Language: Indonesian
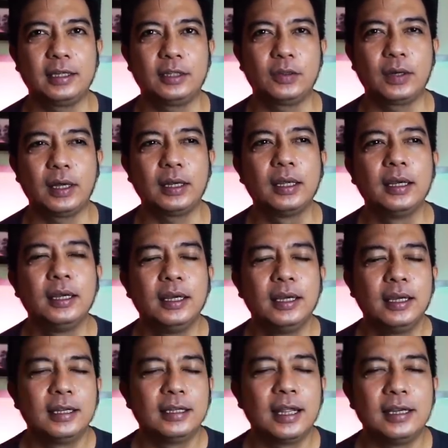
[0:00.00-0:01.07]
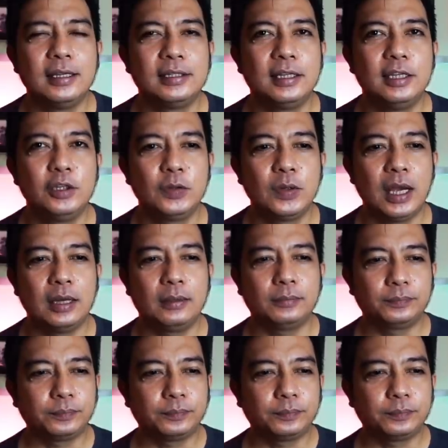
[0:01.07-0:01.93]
gitu kan dan di sini juga